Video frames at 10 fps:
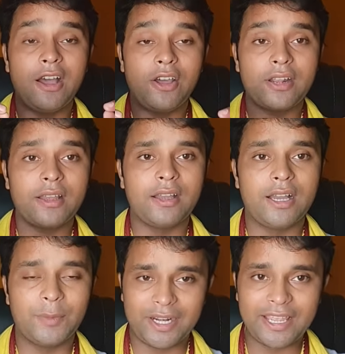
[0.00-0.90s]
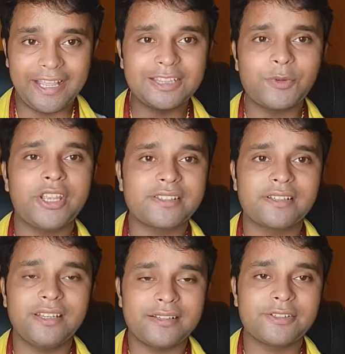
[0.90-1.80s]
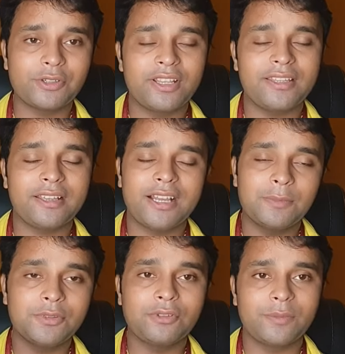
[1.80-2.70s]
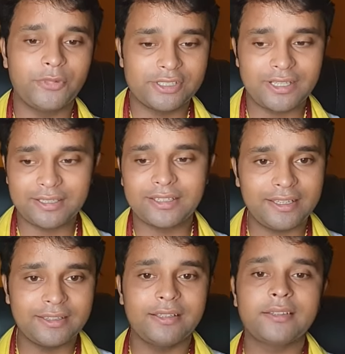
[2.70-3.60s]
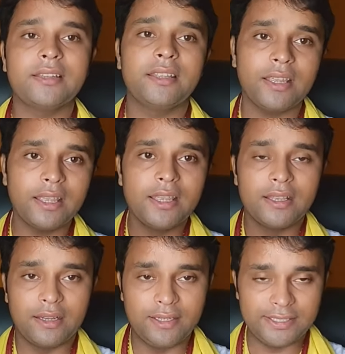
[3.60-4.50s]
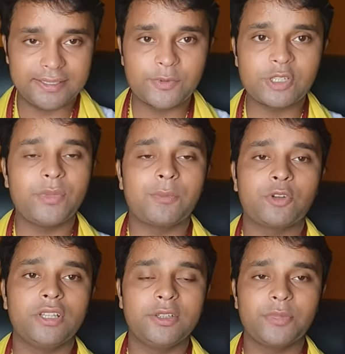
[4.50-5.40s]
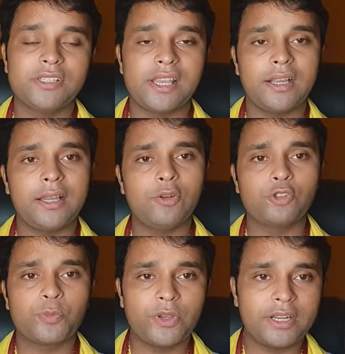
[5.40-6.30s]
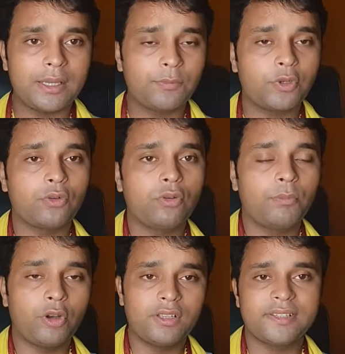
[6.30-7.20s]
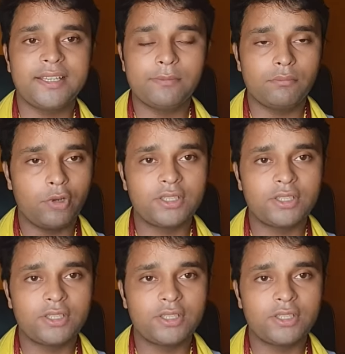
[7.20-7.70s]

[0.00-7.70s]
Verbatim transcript: और आ, हमारा हेल्थ क्या चैनल यार जरूर देखिएगा आप लोग मुझे लगता है कि देखते नहीं है डिस्क्रिप्शन में आपको लिंक मिल जाएगा उस पर आपको बहुत सारी